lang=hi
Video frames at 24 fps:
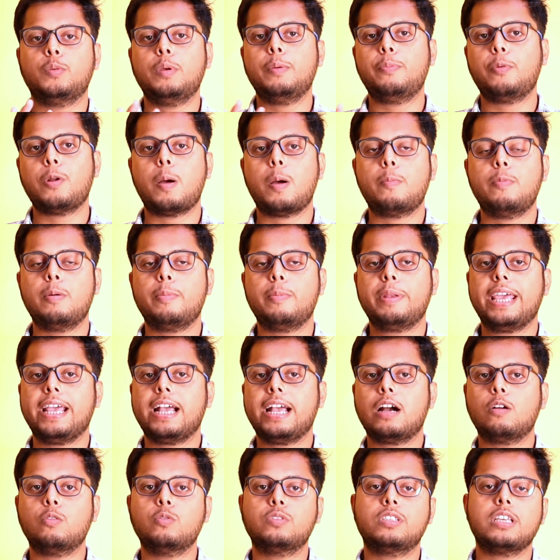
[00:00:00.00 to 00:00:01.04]
जो भी प्रॉब्लम
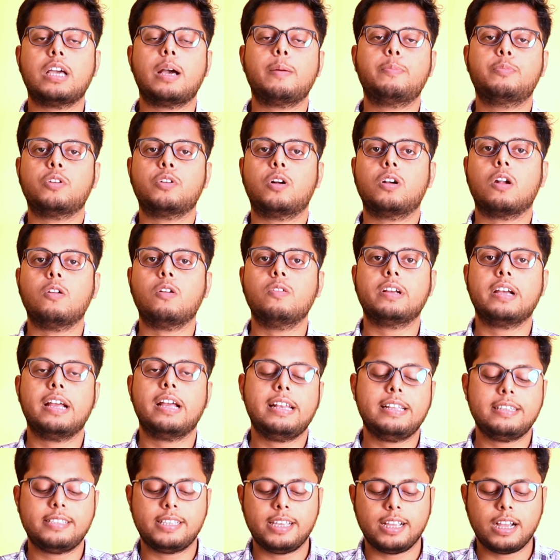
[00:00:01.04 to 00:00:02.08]
रहेगा उसे आप सॉर्ट आउट
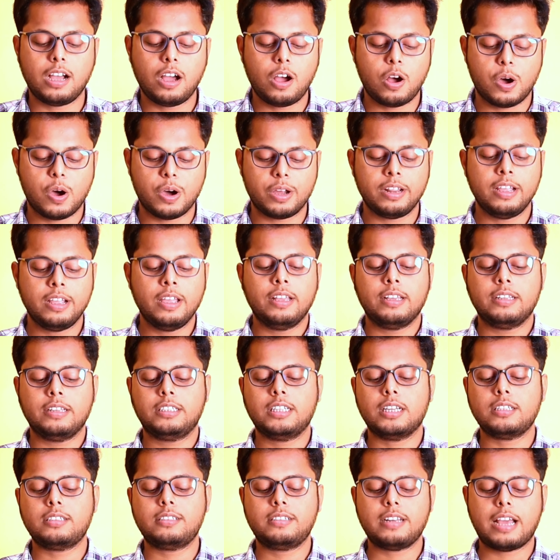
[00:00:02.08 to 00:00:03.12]
कर लीजिएगा और
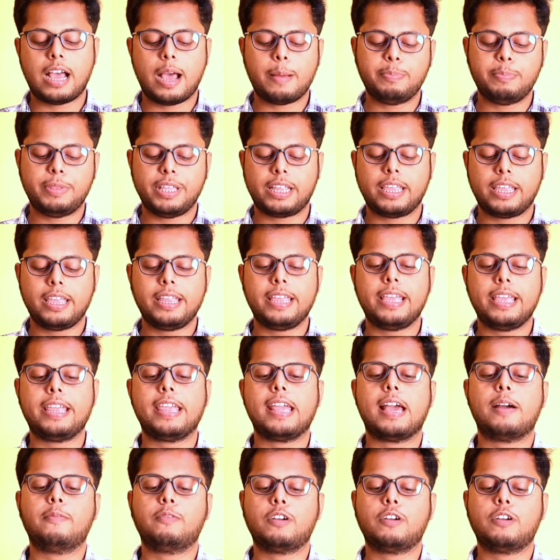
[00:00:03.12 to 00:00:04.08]
जस्ट आप देखेंगे कि